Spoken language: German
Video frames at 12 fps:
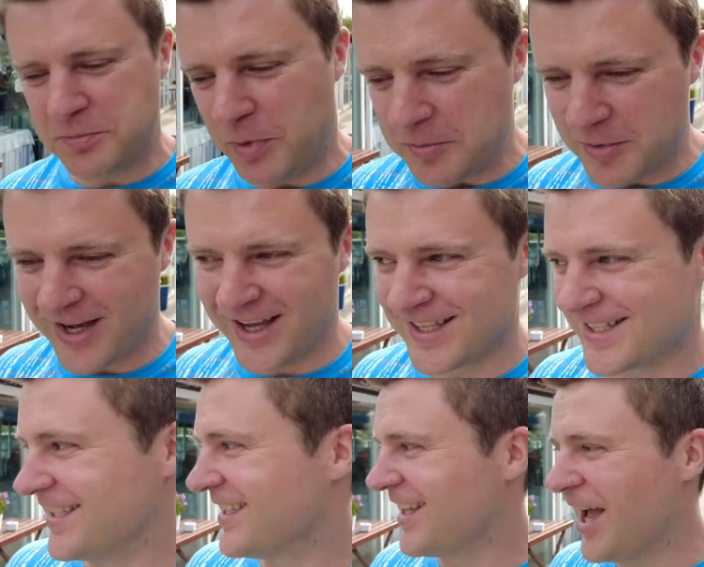Was beim
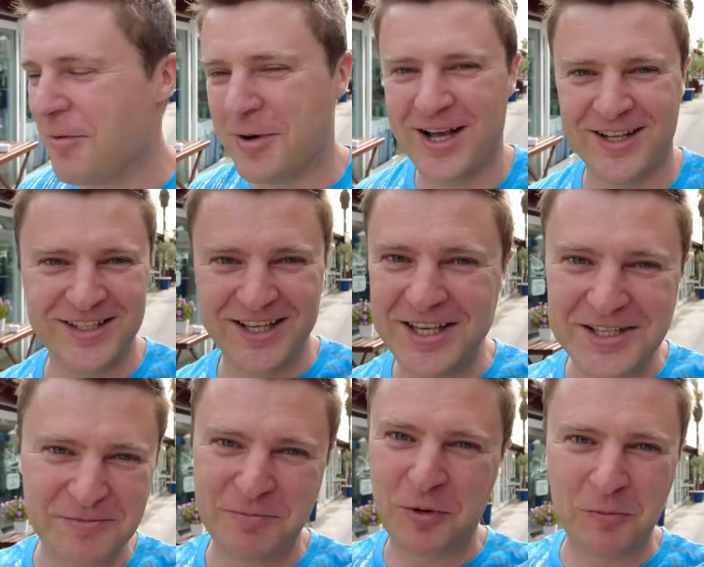Reisen aber ein
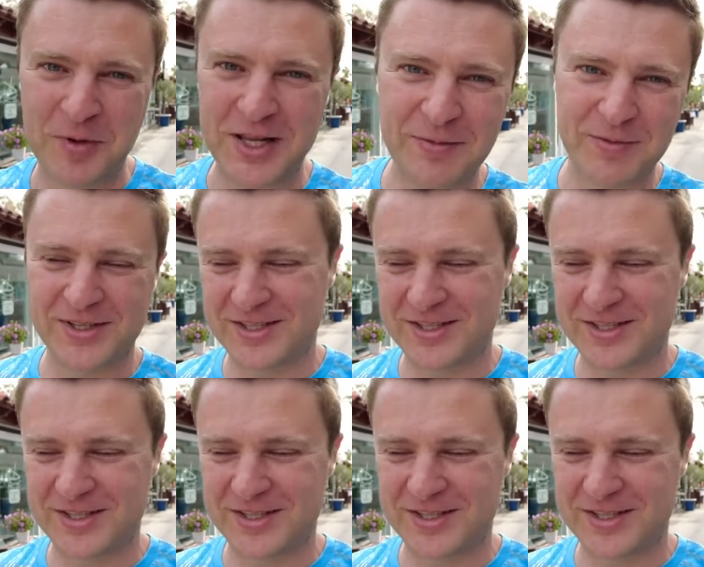Riesenproblem